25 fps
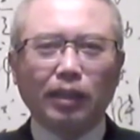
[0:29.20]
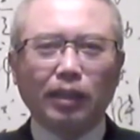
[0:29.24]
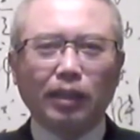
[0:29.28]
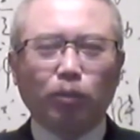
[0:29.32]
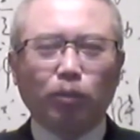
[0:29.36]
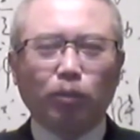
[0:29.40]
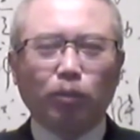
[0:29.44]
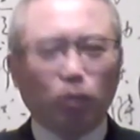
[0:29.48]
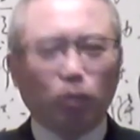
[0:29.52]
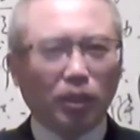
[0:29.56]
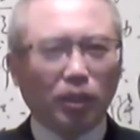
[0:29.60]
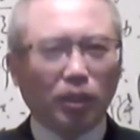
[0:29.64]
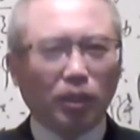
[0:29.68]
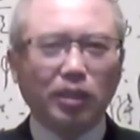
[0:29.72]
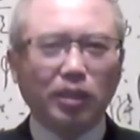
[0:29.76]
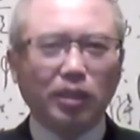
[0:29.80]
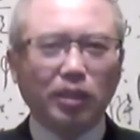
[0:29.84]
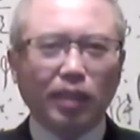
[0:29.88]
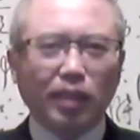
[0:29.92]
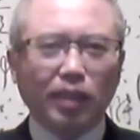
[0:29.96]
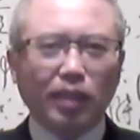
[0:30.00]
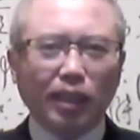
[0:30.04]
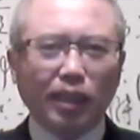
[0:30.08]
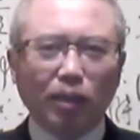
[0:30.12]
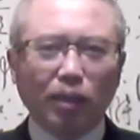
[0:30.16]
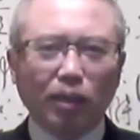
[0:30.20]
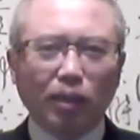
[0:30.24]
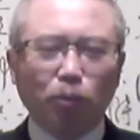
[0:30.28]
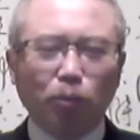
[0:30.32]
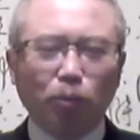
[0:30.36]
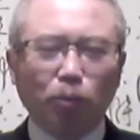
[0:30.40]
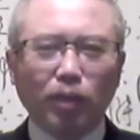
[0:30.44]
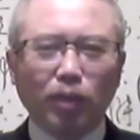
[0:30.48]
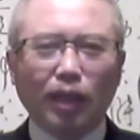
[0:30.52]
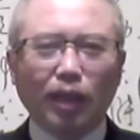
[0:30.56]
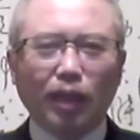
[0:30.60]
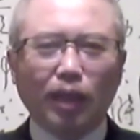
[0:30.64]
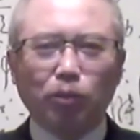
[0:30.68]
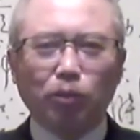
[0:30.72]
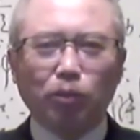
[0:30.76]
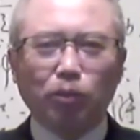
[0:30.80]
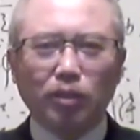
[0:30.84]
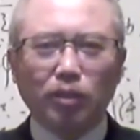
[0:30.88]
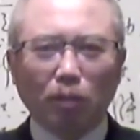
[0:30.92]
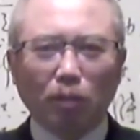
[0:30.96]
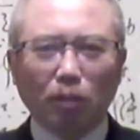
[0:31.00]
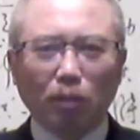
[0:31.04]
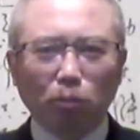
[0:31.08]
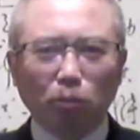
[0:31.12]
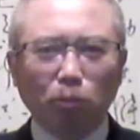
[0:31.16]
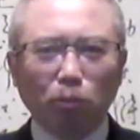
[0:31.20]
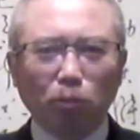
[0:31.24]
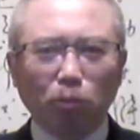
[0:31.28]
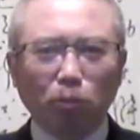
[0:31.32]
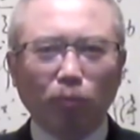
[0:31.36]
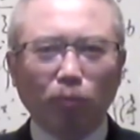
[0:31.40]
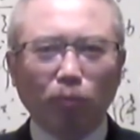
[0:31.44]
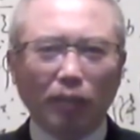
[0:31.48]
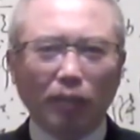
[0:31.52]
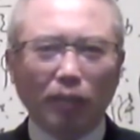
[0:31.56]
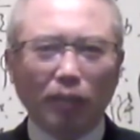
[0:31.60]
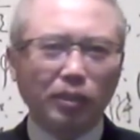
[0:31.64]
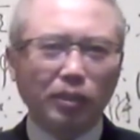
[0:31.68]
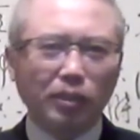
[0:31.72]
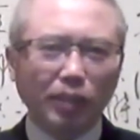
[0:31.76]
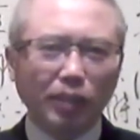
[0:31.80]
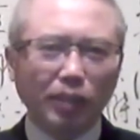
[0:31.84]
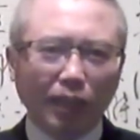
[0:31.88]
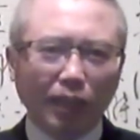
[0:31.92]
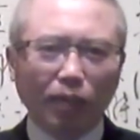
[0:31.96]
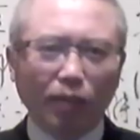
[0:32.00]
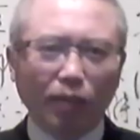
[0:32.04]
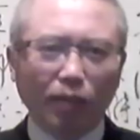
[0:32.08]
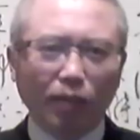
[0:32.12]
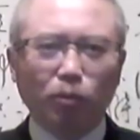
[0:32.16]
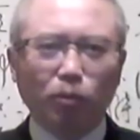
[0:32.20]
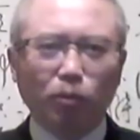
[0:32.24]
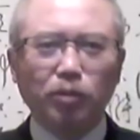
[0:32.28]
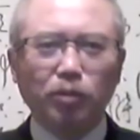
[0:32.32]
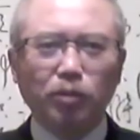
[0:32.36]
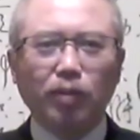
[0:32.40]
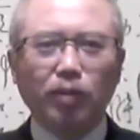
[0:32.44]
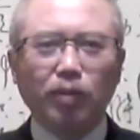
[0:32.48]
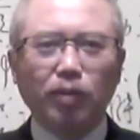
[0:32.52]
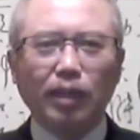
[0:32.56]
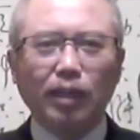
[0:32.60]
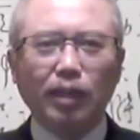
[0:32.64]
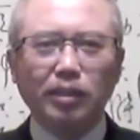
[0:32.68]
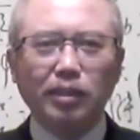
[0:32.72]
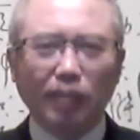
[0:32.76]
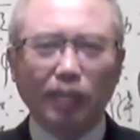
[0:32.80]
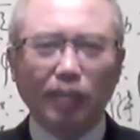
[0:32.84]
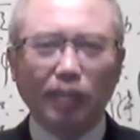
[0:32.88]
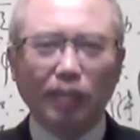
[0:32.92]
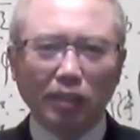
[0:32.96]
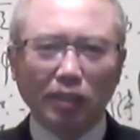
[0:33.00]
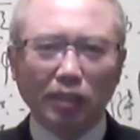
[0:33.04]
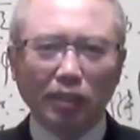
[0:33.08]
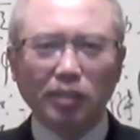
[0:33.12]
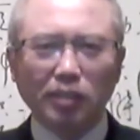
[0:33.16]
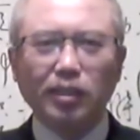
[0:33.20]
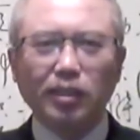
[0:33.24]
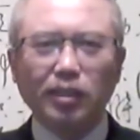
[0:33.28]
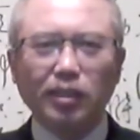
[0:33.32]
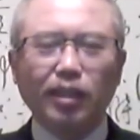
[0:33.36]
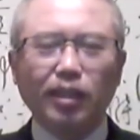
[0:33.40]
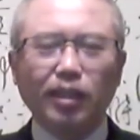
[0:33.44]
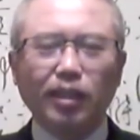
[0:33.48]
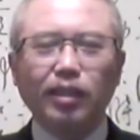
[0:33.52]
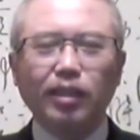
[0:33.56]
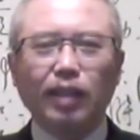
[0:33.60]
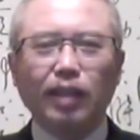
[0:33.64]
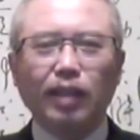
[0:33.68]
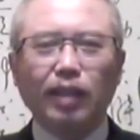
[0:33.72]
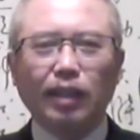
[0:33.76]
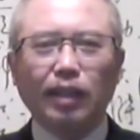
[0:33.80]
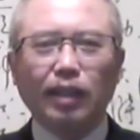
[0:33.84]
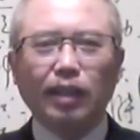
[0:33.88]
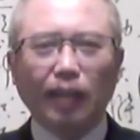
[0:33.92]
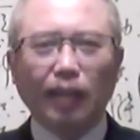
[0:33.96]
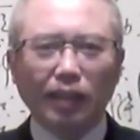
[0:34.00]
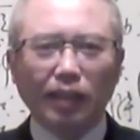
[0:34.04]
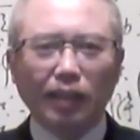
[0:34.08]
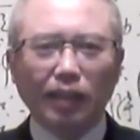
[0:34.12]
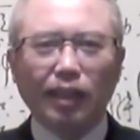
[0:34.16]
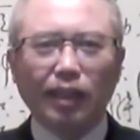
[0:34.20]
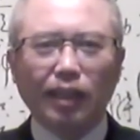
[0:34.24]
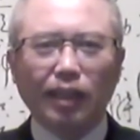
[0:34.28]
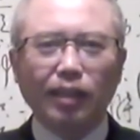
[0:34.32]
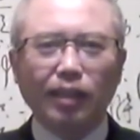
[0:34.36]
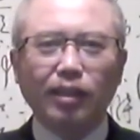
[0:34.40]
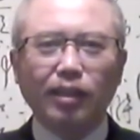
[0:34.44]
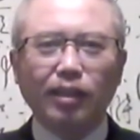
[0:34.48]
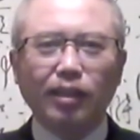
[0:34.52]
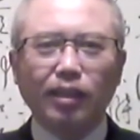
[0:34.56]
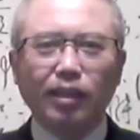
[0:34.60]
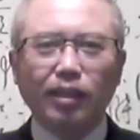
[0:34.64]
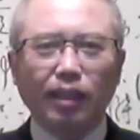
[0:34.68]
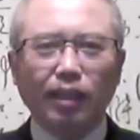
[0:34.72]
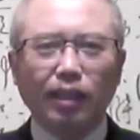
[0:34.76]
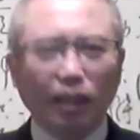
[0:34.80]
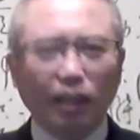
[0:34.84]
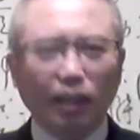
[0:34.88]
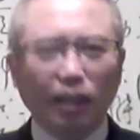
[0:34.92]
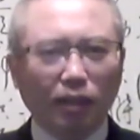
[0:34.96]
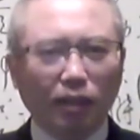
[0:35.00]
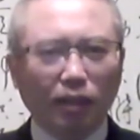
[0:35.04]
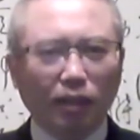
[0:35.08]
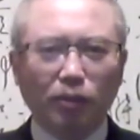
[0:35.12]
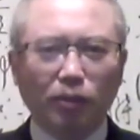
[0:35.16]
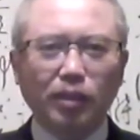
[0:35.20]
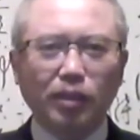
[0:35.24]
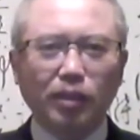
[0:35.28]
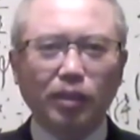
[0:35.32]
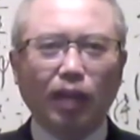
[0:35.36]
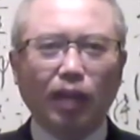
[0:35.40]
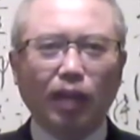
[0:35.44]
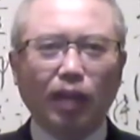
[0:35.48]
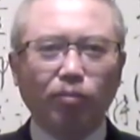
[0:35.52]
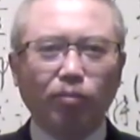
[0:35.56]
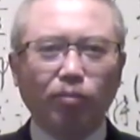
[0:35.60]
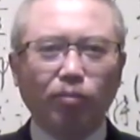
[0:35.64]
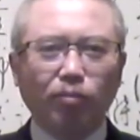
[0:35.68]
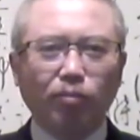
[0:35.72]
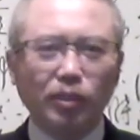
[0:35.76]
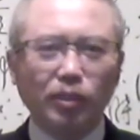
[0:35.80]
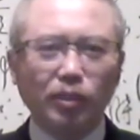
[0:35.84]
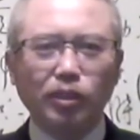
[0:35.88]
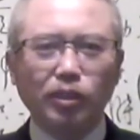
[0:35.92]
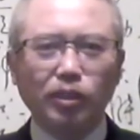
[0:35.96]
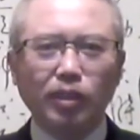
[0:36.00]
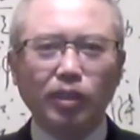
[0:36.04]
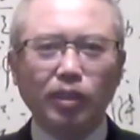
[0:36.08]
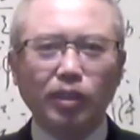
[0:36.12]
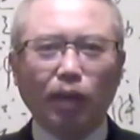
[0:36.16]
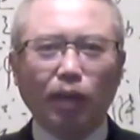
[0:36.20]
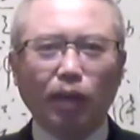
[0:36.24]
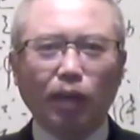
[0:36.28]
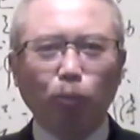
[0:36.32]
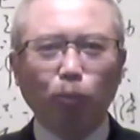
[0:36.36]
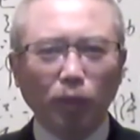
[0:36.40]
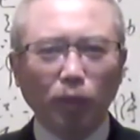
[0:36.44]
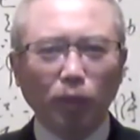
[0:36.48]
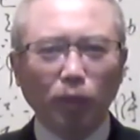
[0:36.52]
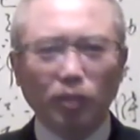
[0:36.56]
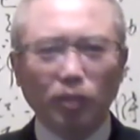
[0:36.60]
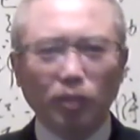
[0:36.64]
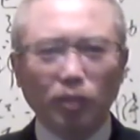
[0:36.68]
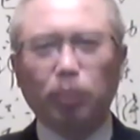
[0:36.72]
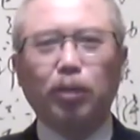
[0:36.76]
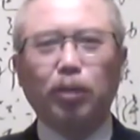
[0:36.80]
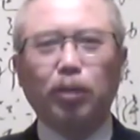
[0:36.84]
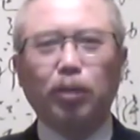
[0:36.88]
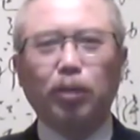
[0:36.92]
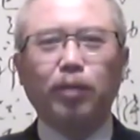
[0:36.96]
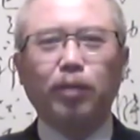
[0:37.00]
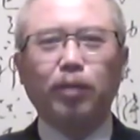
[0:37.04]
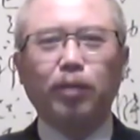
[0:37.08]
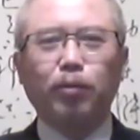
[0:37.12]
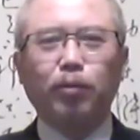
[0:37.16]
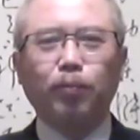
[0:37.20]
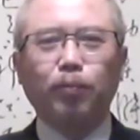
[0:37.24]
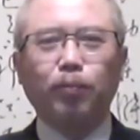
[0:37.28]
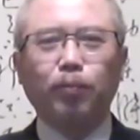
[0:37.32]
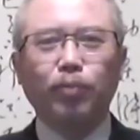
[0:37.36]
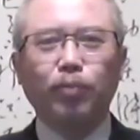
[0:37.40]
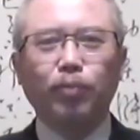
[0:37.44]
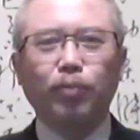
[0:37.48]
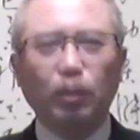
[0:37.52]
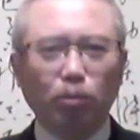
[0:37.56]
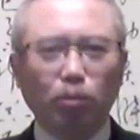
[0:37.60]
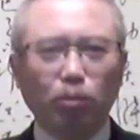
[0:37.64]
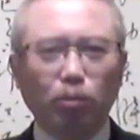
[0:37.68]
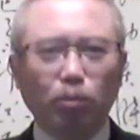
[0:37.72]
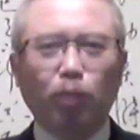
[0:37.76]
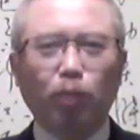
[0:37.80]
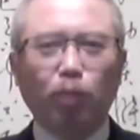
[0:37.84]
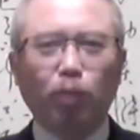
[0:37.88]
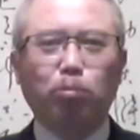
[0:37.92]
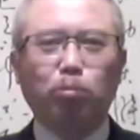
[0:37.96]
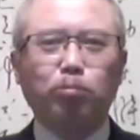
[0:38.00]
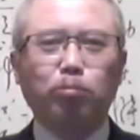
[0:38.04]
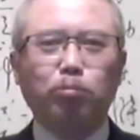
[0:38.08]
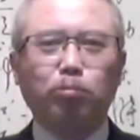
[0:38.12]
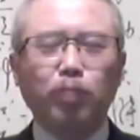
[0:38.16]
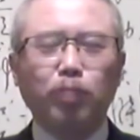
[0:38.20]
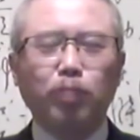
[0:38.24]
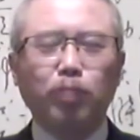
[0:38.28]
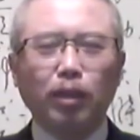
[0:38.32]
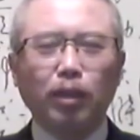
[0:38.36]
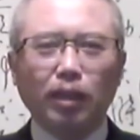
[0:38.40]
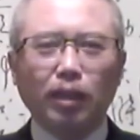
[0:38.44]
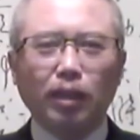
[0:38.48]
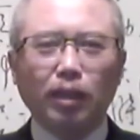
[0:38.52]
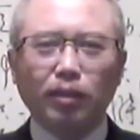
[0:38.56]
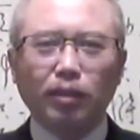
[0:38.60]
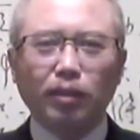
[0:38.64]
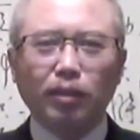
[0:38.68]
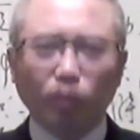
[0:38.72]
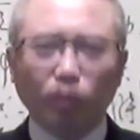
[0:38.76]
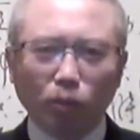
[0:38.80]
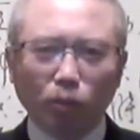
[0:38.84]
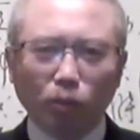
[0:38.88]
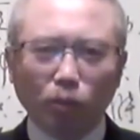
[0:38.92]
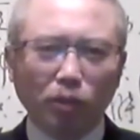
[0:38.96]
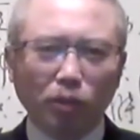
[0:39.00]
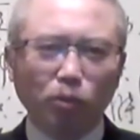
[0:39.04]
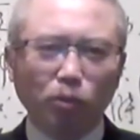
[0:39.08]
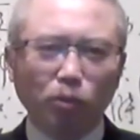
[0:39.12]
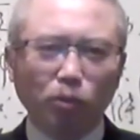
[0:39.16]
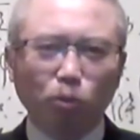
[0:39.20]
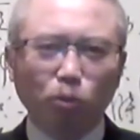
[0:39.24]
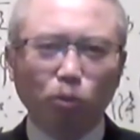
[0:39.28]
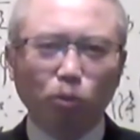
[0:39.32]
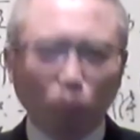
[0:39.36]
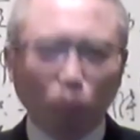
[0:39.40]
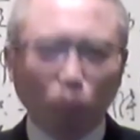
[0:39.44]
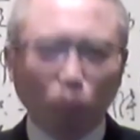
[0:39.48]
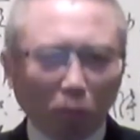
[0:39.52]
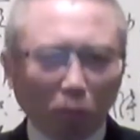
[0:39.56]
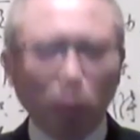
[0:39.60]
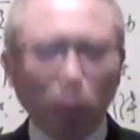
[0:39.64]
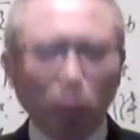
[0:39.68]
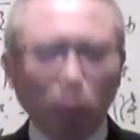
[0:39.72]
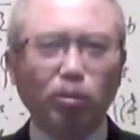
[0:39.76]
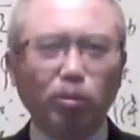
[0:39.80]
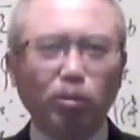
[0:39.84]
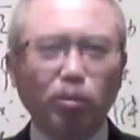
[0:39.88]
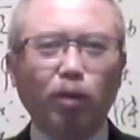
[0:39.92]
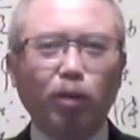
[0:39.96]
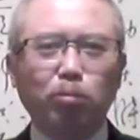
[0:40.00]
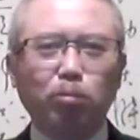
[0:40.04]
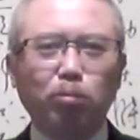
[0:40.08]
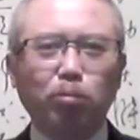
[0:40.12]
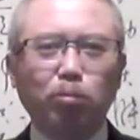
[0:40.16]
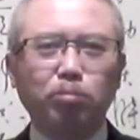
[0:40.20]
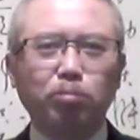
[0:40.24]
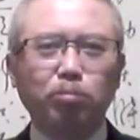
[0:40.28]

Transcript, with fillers: 我相信大家跟我的感觉差不多。啊，今天呢，我就来详细的啊谈一谈。探讨一下，分析一下为什么它不靠谱？啊，到底有多么不靠谱？